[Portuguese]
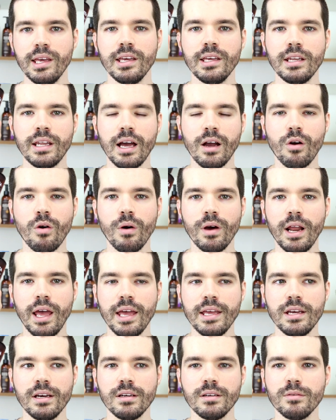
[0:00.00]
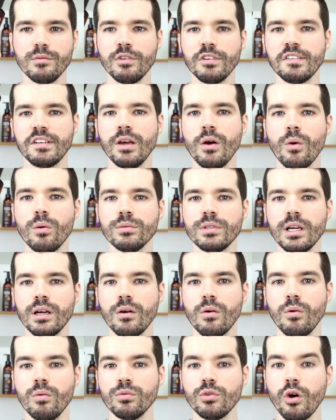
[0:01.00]
e na Coreia, você encontra
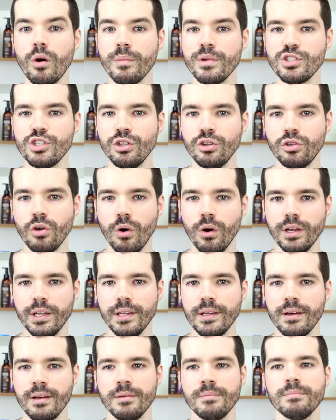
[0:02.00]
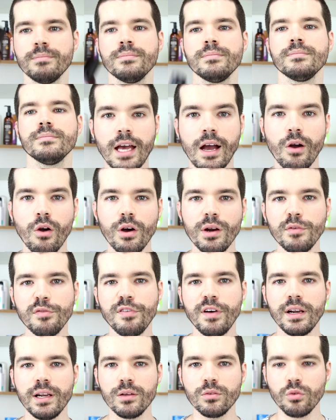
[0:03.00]
com o nome de toner. E agora,
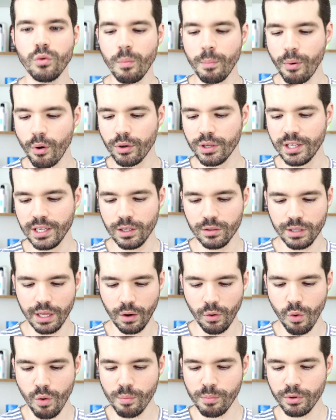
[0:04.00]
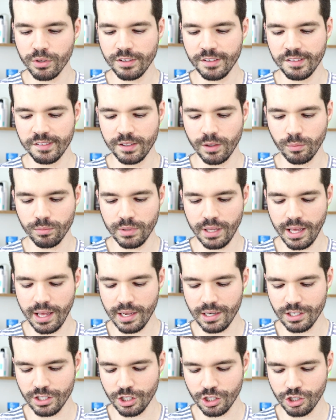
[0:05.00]
falando um pouquinho da composição
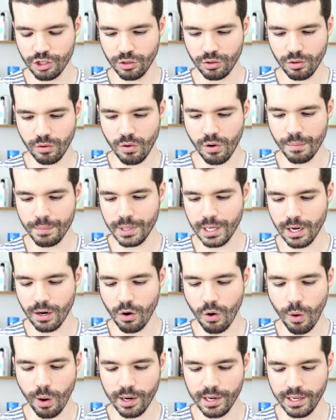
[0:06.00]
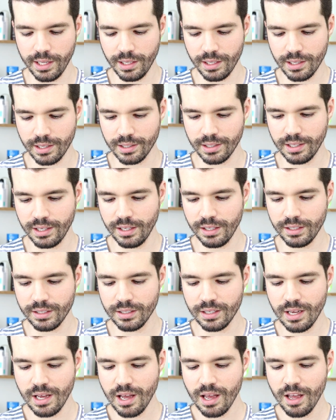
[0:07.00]
dele, gente, eu tô com a minha colinha
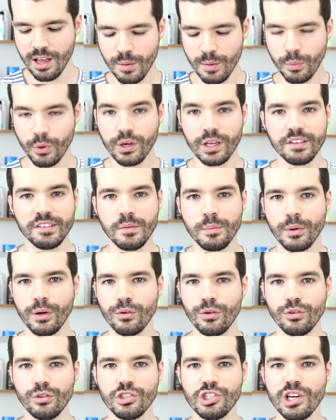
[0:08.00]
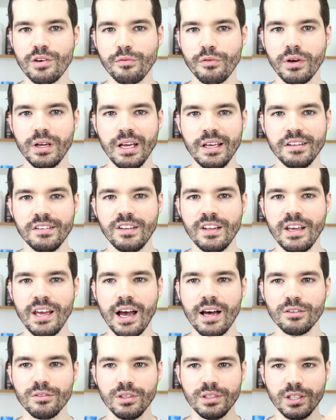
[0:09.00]
aqui, porque esse produto já foi
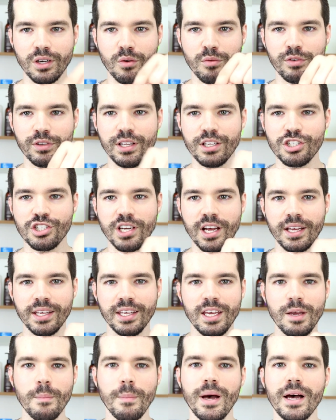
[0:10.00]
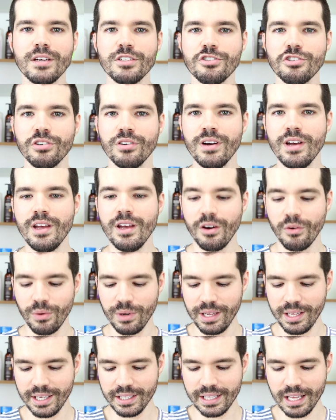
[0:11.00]
resenhado, então eu vou deixar aqui embaixo o
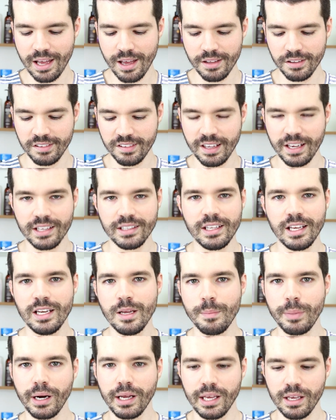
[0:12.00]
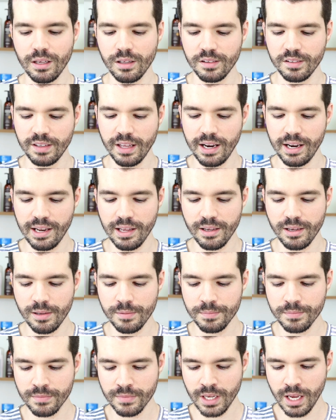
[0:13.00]
link da resenha dele para quem quiser
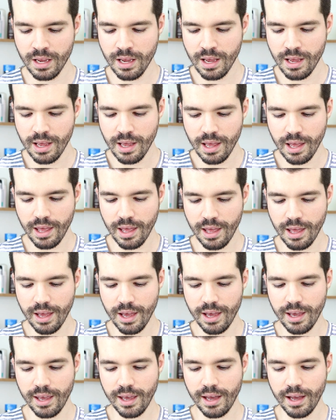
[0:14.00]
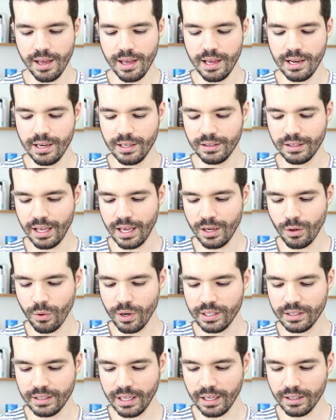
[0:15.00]
ler. É, ele tem
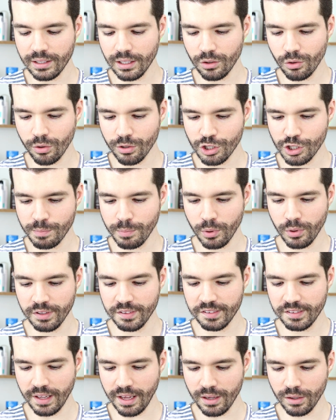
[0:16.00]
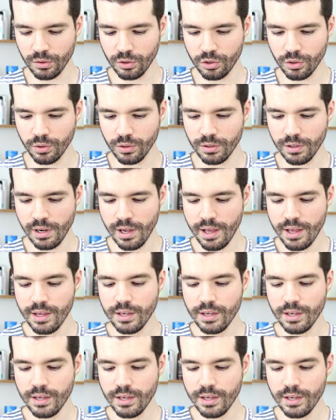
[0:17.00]
82%